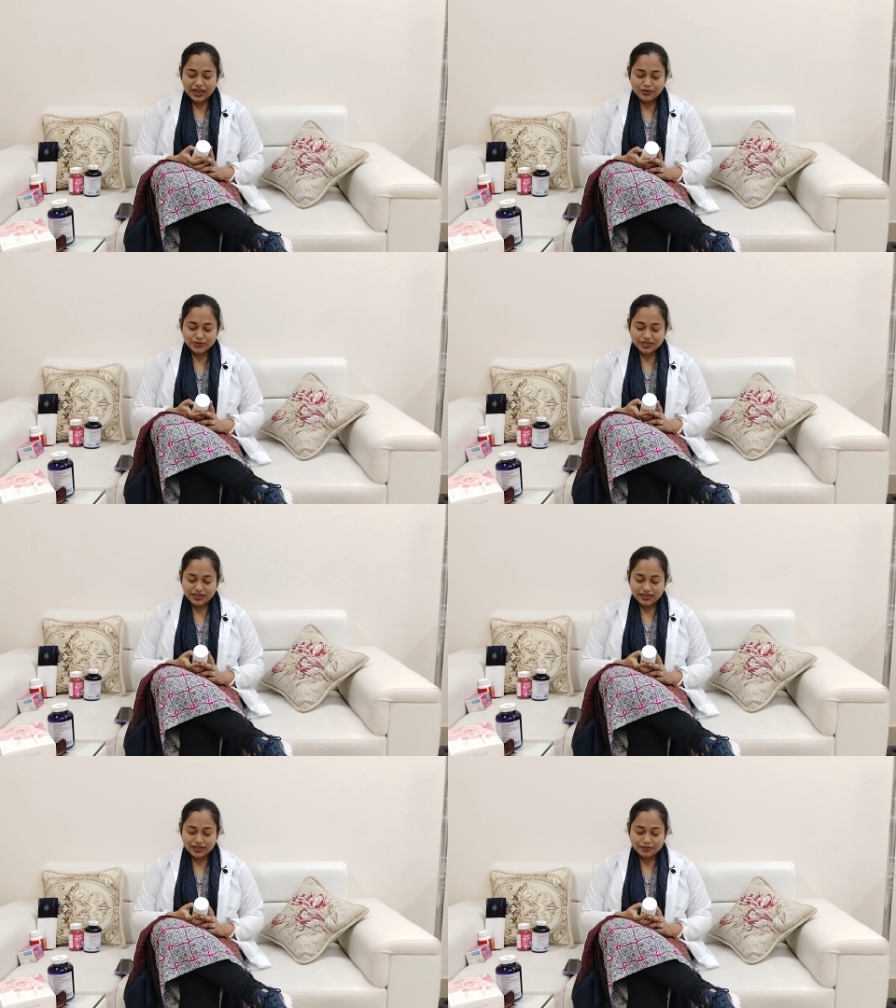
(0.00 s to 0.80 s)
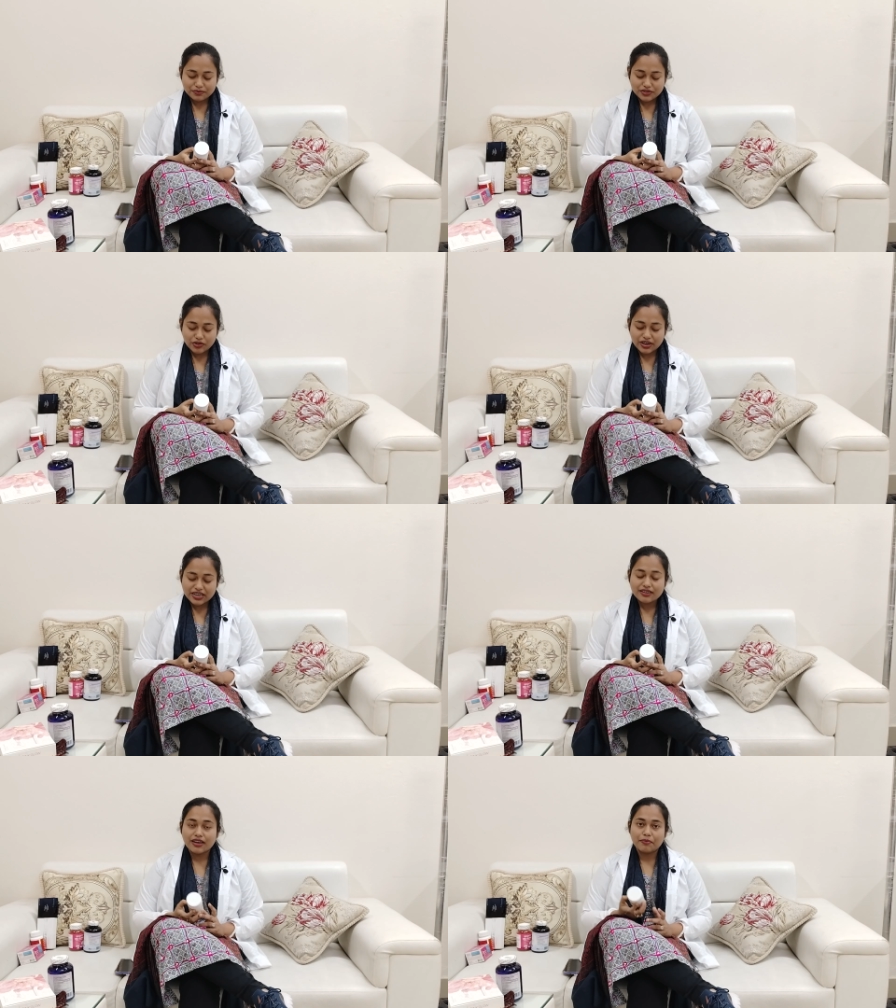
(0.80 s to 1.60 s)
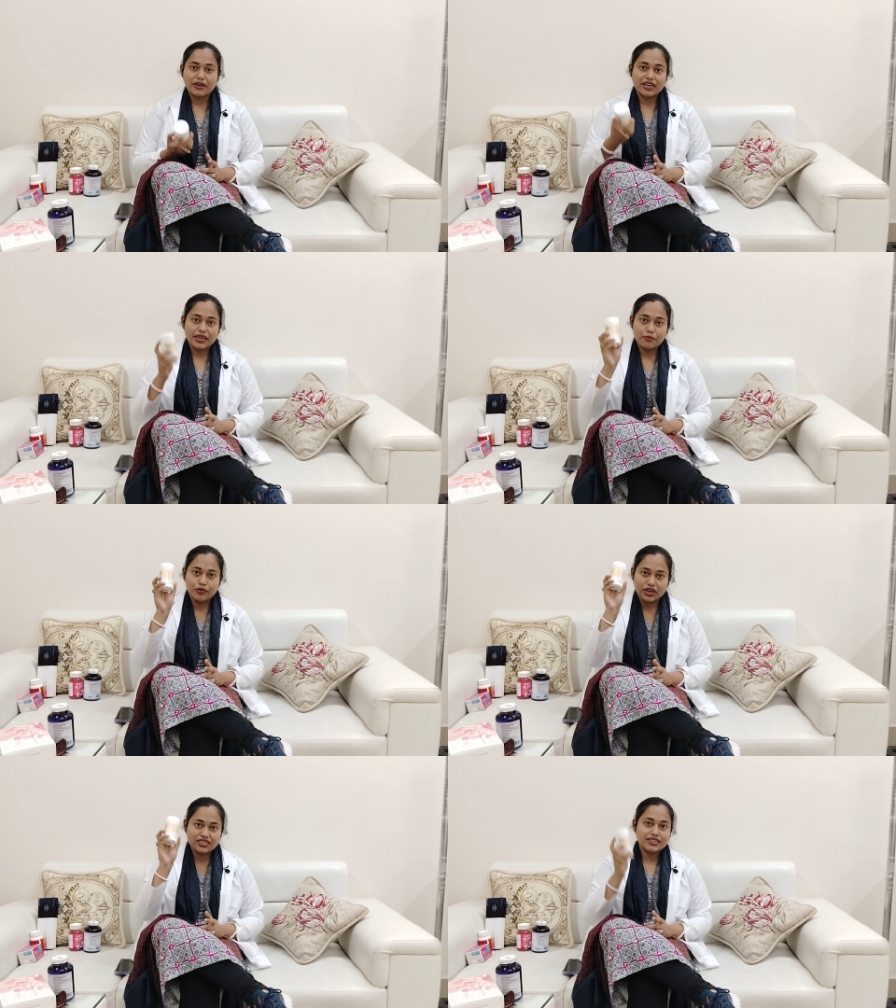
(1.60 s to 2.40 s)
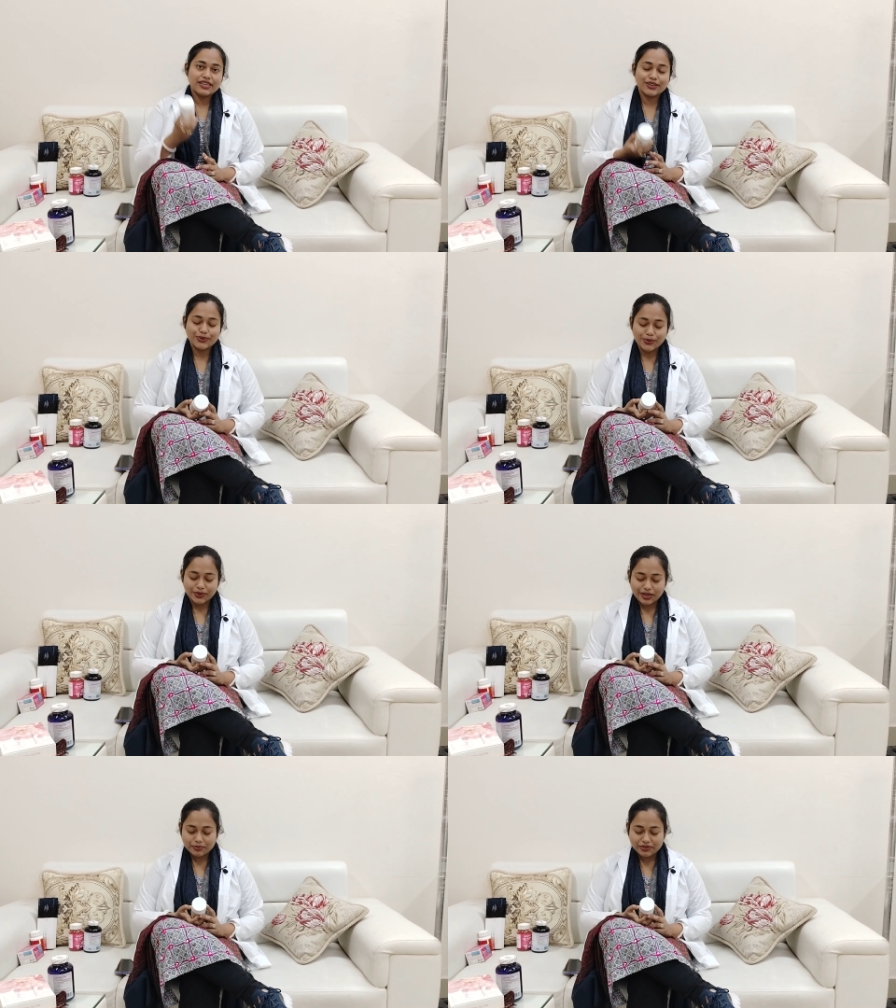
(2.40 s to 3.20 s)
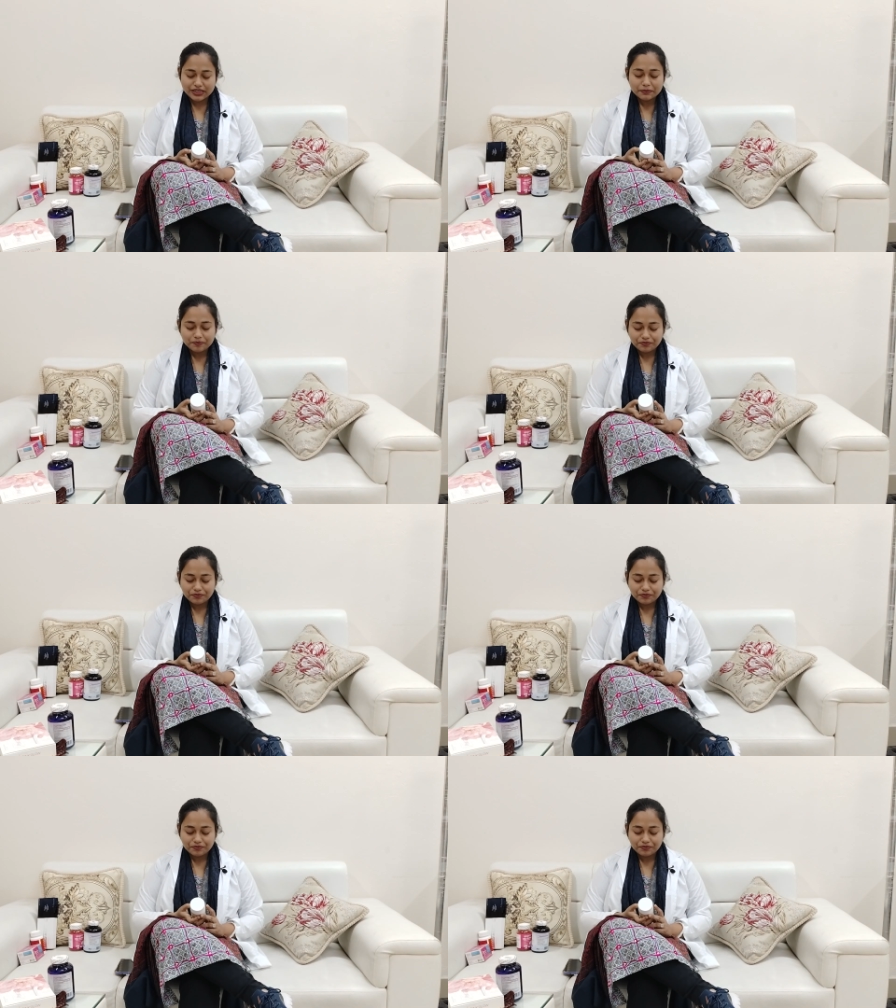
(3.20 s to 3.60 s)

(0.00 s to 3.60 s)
এখন চলেন আমরা এই প্রোডাক্টটি নিয়ে একটু কথা বলি